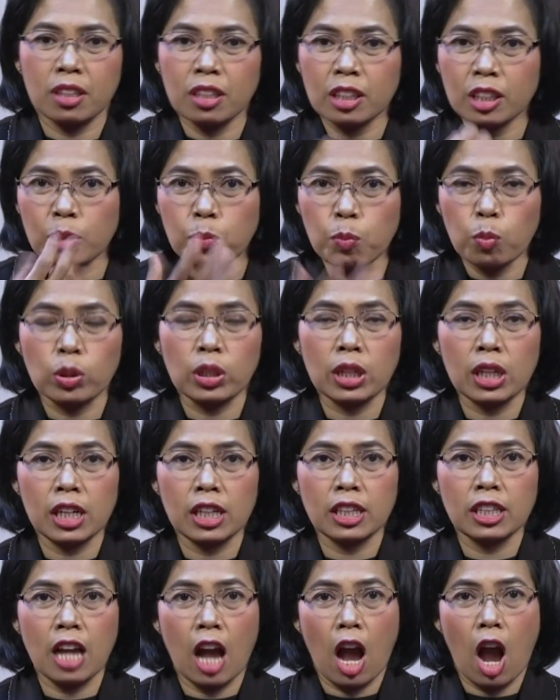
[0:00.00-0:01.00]
orang yang
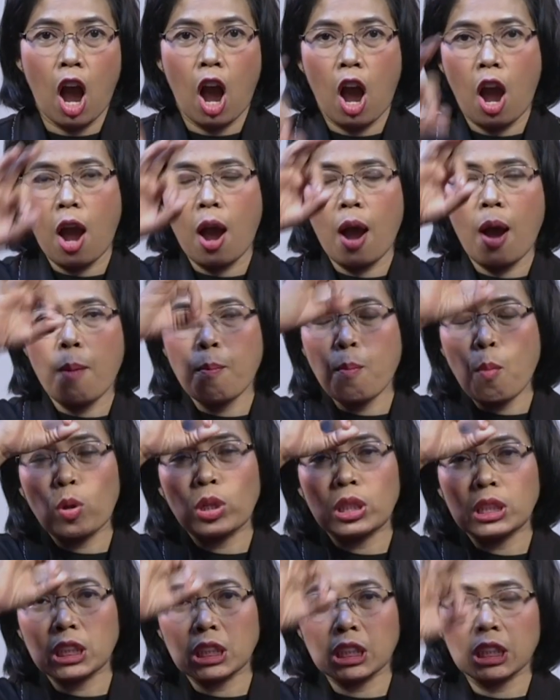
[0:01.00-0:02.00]
menyebut dirinya
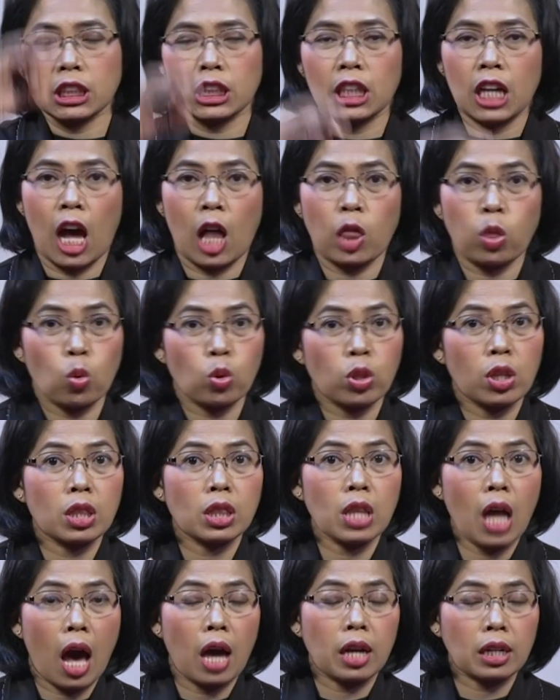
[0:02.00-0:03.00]
tentara, orang yang
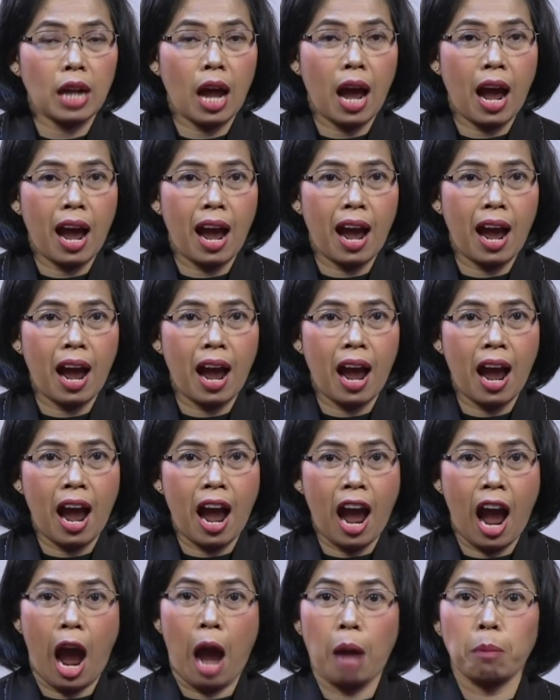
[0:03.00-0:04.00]
menyebut dirinya
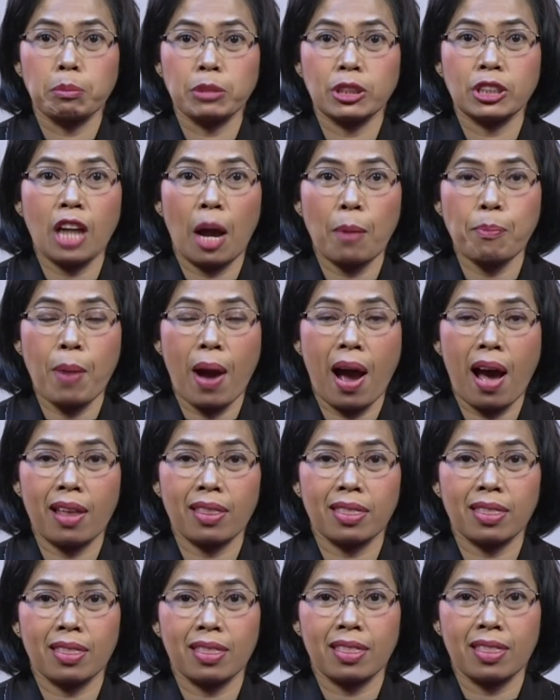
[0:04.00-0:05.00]
pejabat, orang yang menyebut dirinya
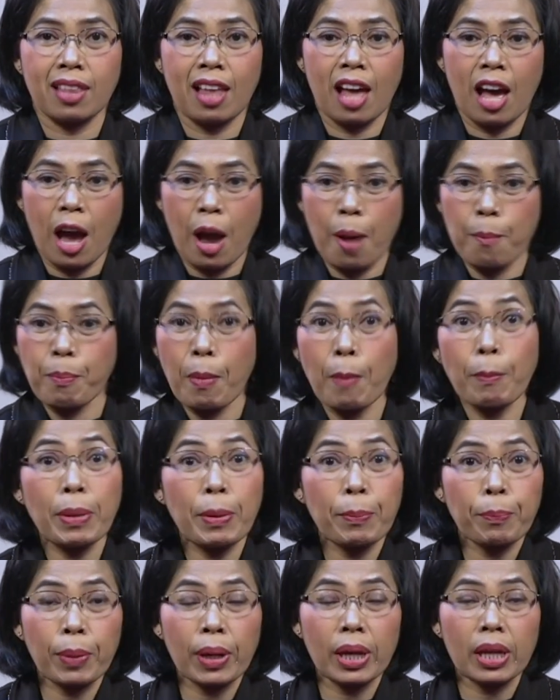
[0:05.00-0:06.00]
pemimpin, tapi
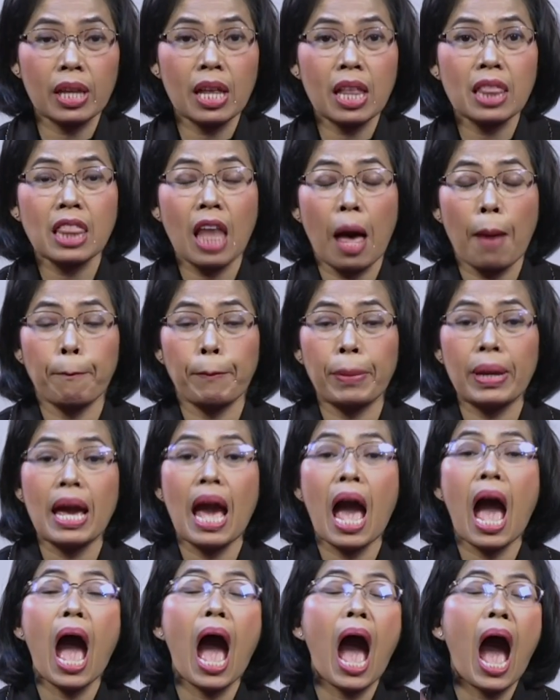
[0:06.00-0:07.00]
hanya mencari
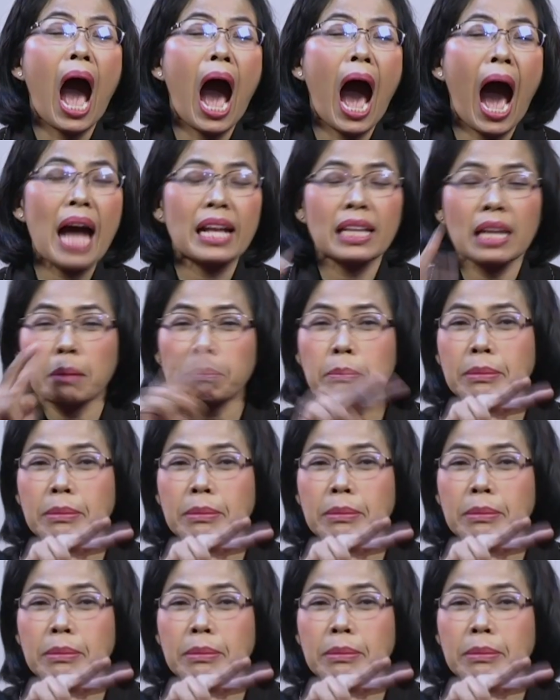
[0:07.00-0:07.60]
kepentingan sendiri.